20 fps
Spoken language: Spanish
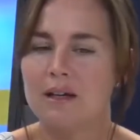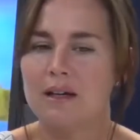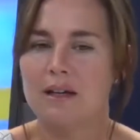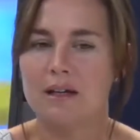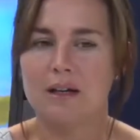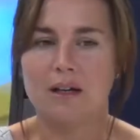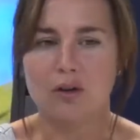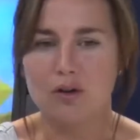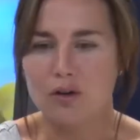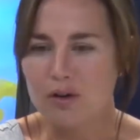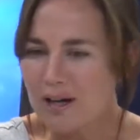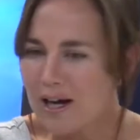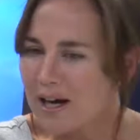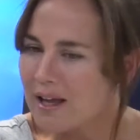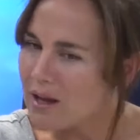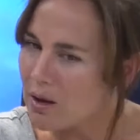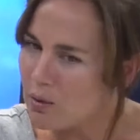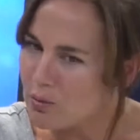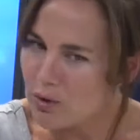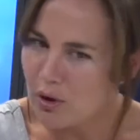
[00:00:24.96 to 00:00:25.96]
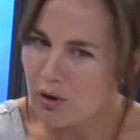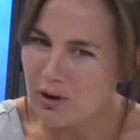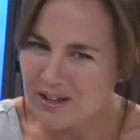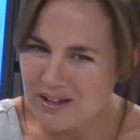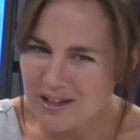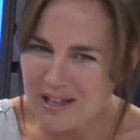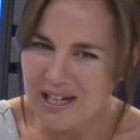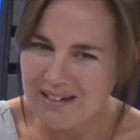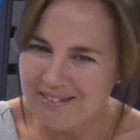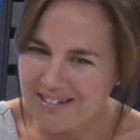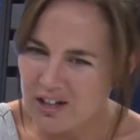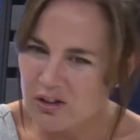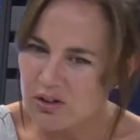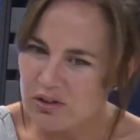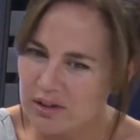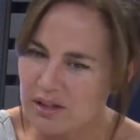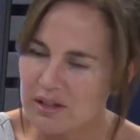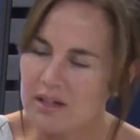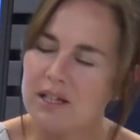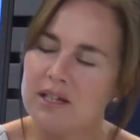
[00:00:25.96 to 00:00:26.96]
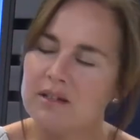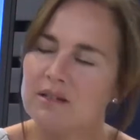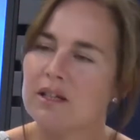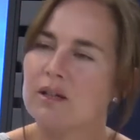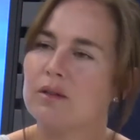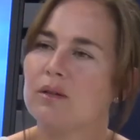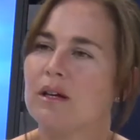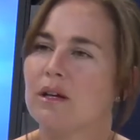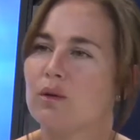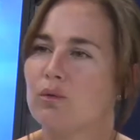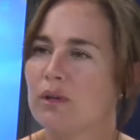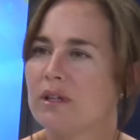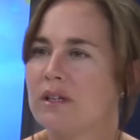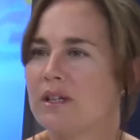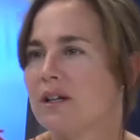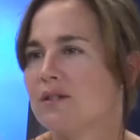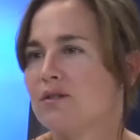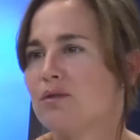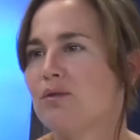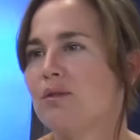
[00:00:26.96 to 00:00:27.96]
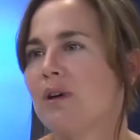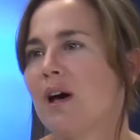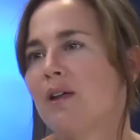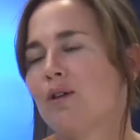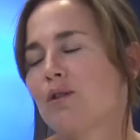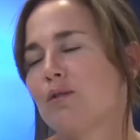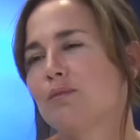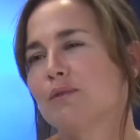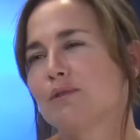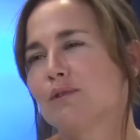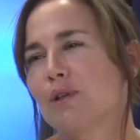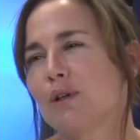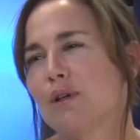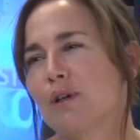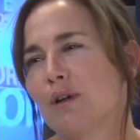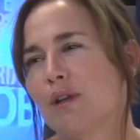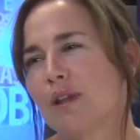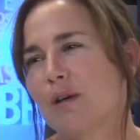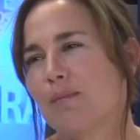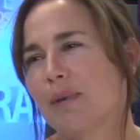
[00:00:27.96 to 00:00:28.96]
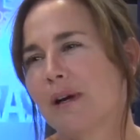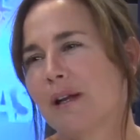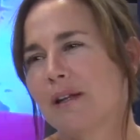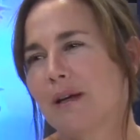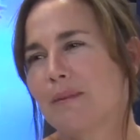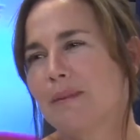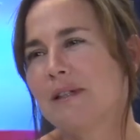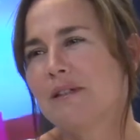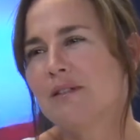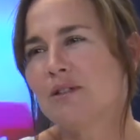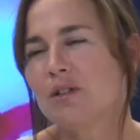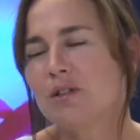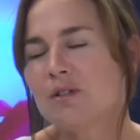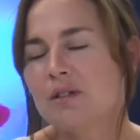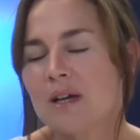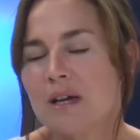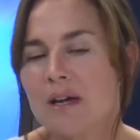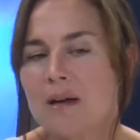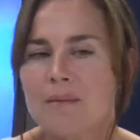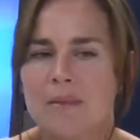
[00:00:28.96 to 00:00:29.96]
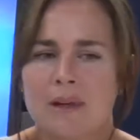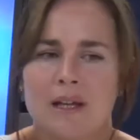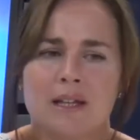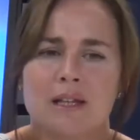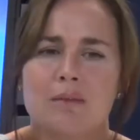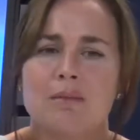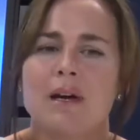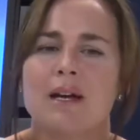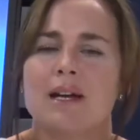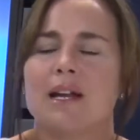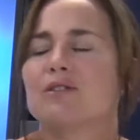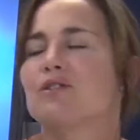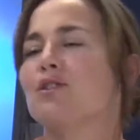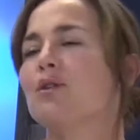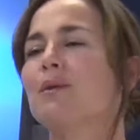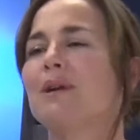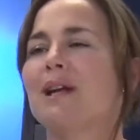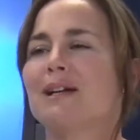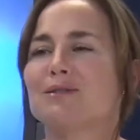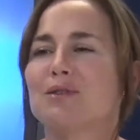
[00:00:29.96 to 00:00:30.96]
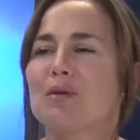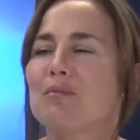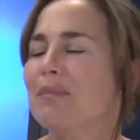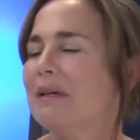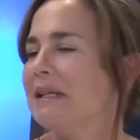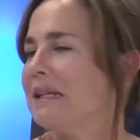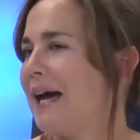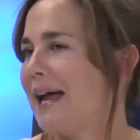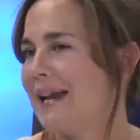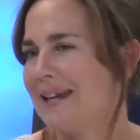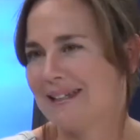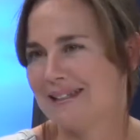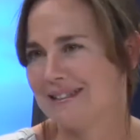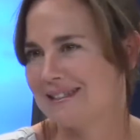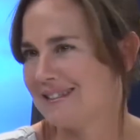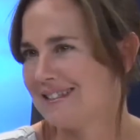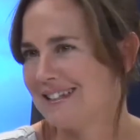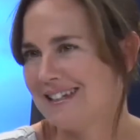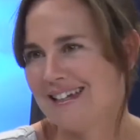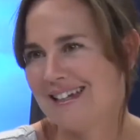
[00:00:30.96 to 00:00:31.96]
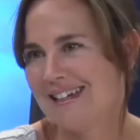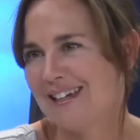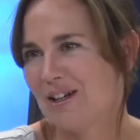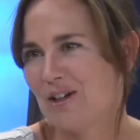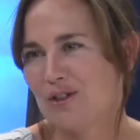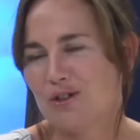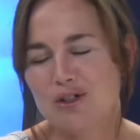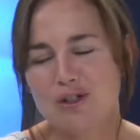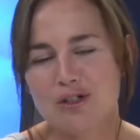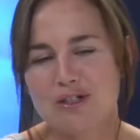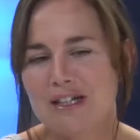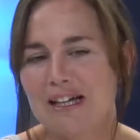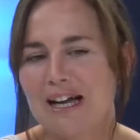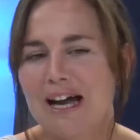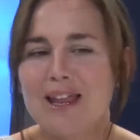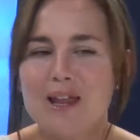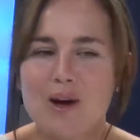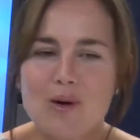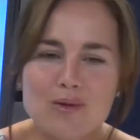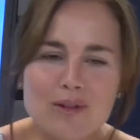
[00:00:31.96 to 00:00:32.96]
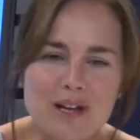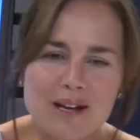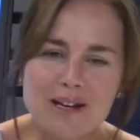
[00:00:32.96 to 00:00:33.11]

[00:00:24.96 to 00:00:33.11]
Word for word: eh, con cada uno lo que tiene que ver con niñez en nuestra ciudad, como en todos los departamentos. El tema de las obras son vitales. Nosotros en cada una